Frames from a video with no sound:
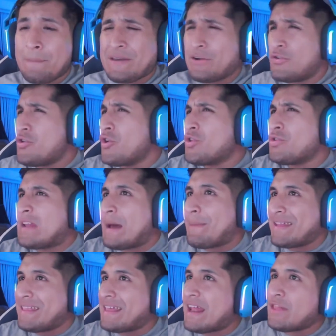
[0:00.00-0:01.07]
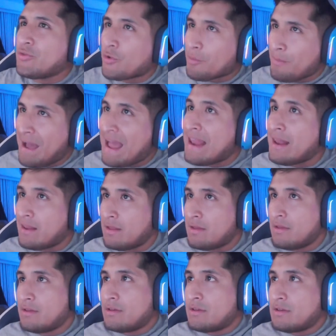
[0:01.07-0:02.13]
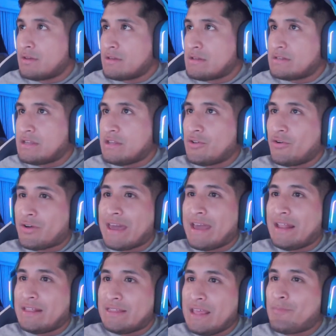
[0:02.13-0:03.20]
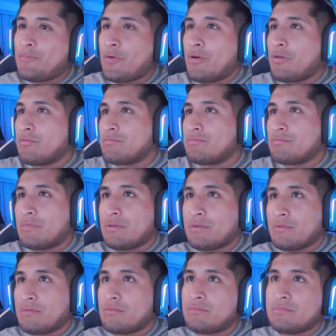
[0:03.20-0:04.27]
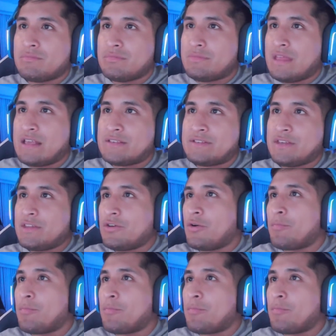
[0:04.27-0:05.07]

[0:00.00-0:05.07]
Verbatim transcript: Pero no de una manera normal, sino que el tipo decidió